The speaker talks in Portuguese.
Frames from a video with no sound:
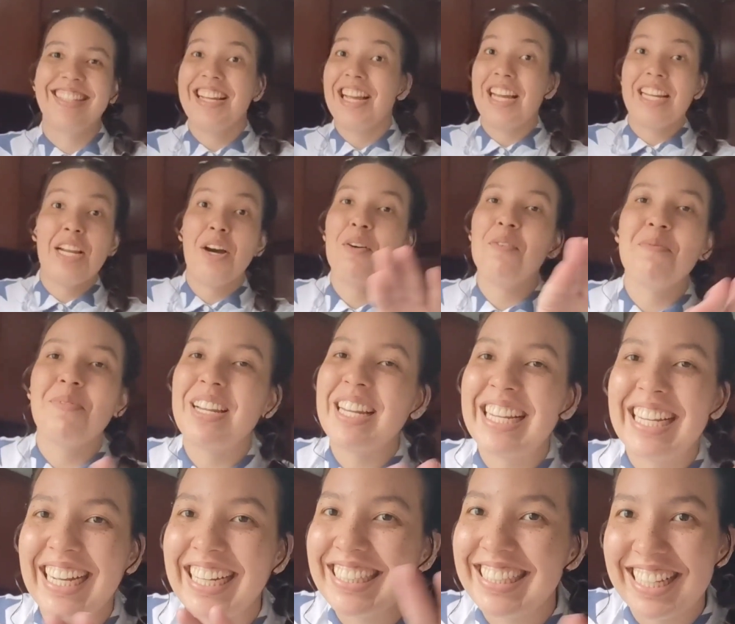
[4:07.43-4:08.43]
Não,
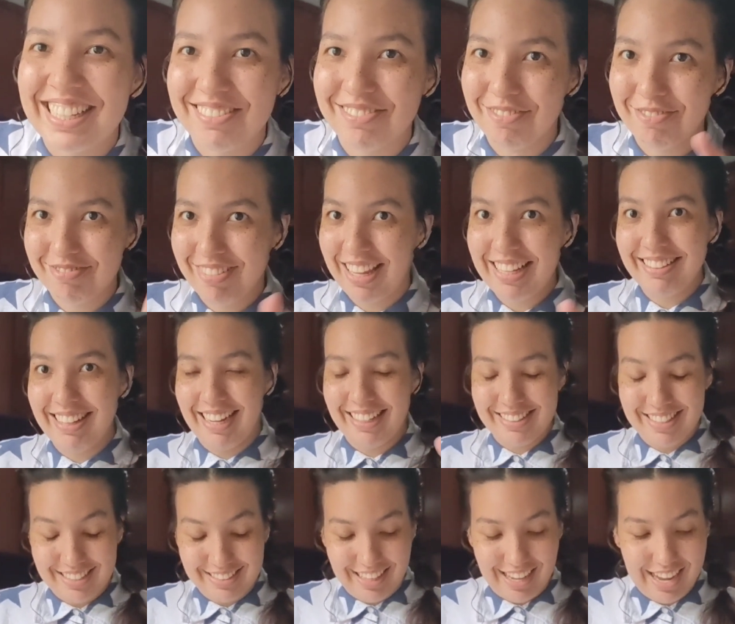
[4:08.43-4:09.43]
brincadeira, não tem
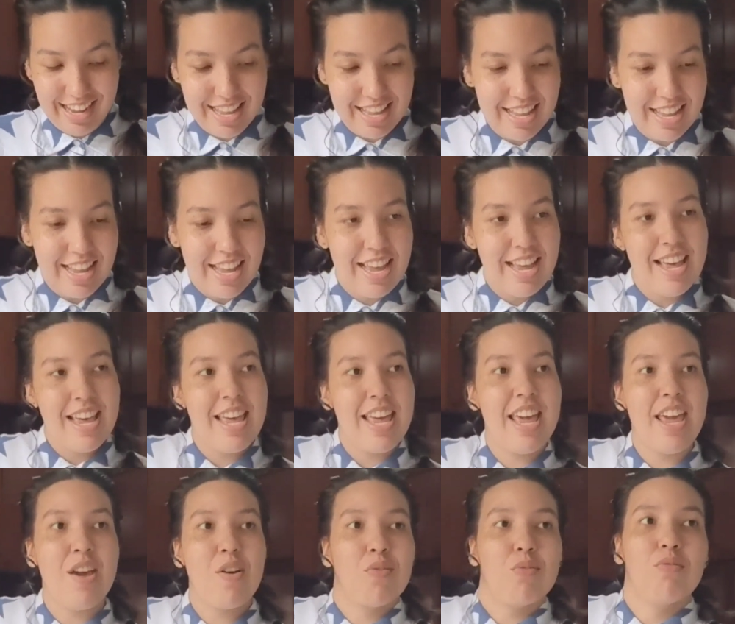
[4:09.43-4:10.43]
nada lá.
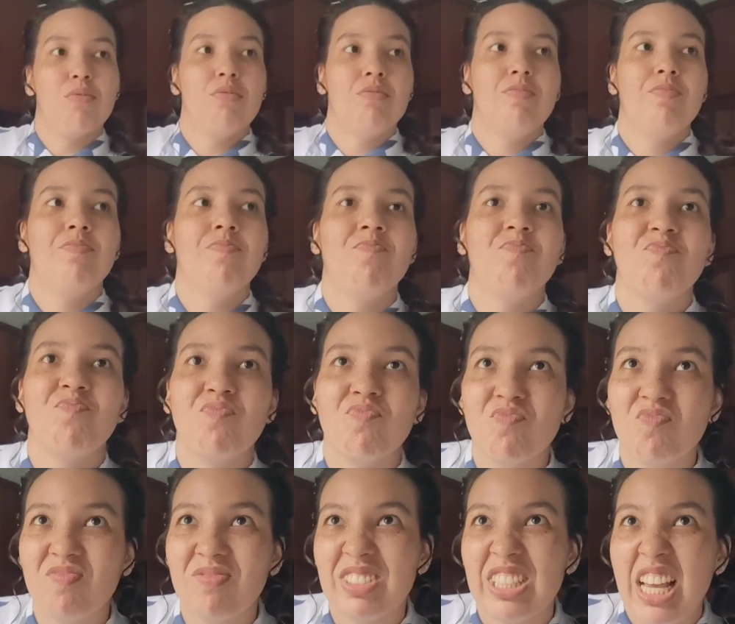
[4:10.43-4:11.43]
Eu.
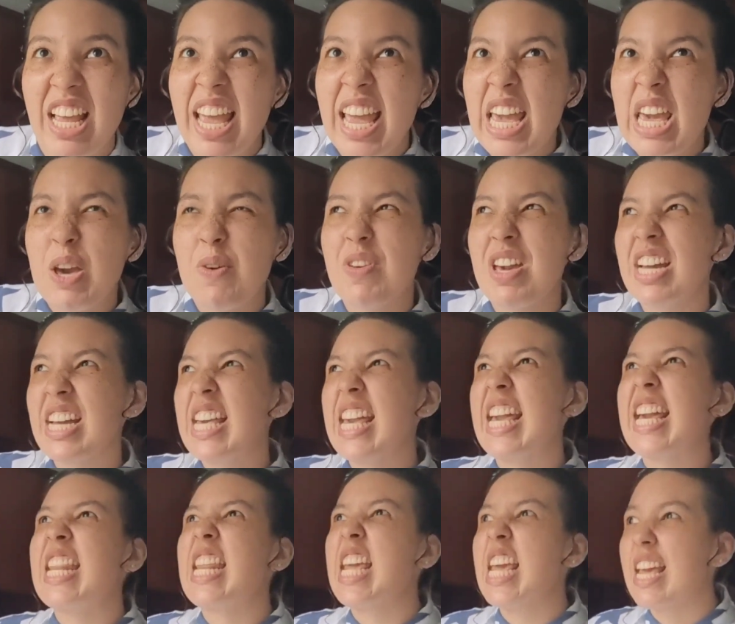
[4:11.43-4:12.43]
Eu ia
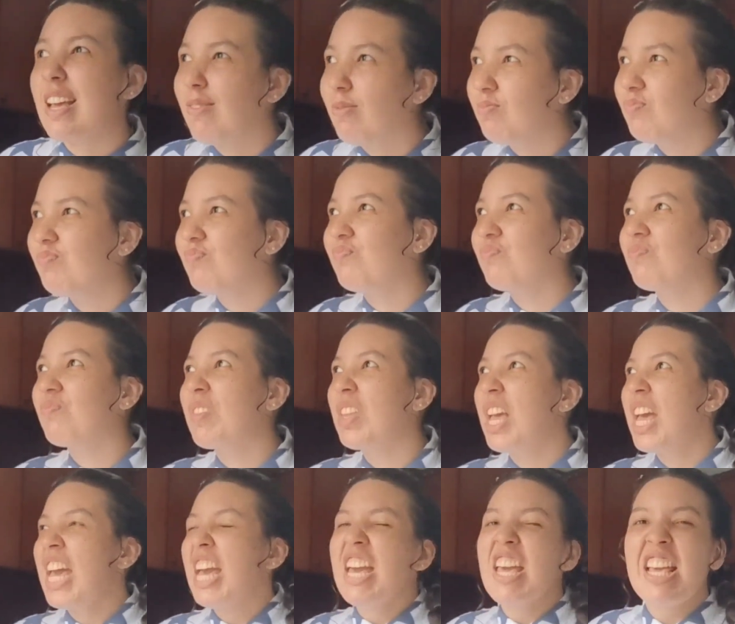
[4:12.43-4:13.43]
querer
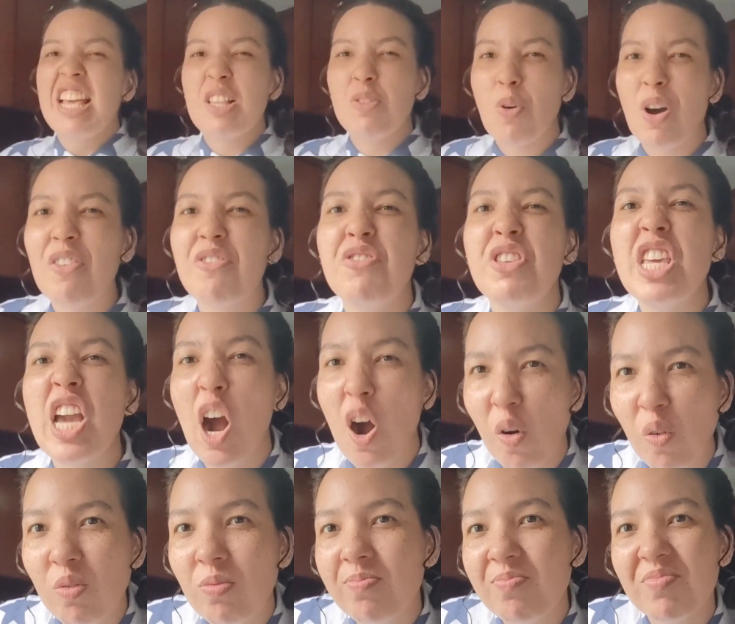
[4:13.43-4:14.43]
ir no avião
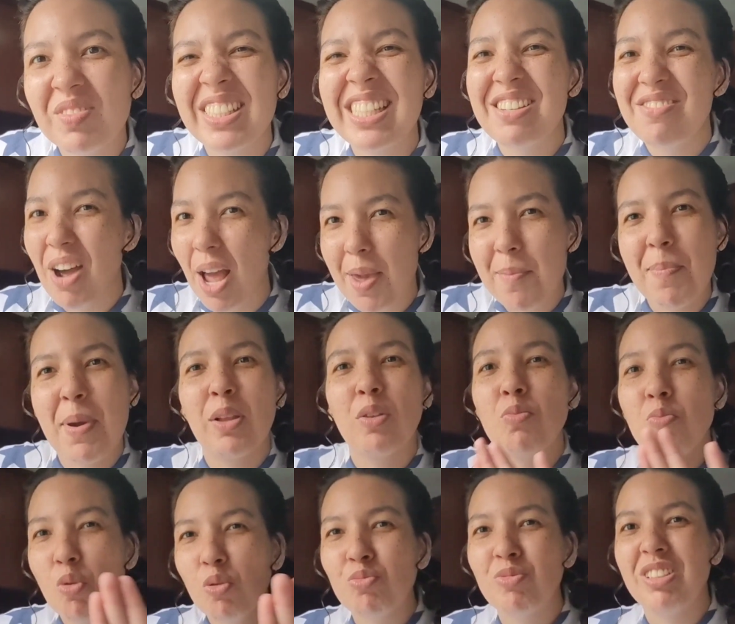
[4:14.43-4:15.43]
que vai pelo
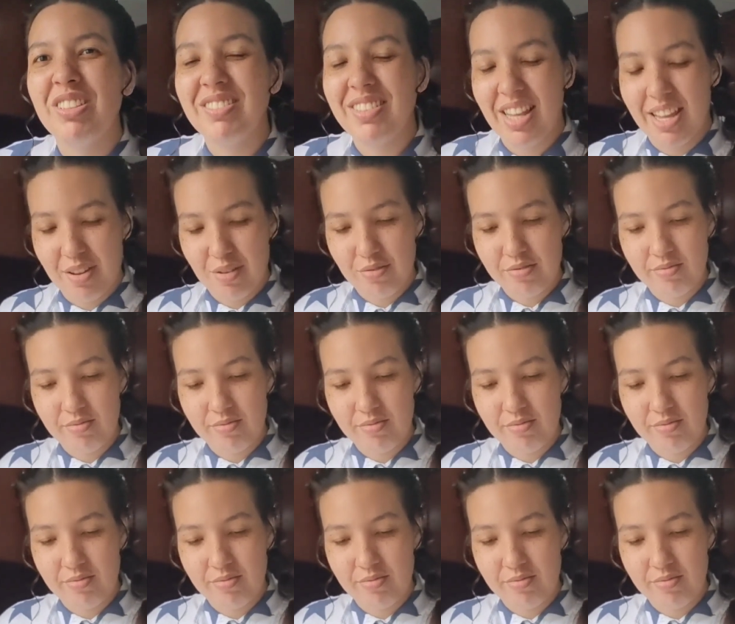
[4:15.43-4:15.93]
mundo inteiro.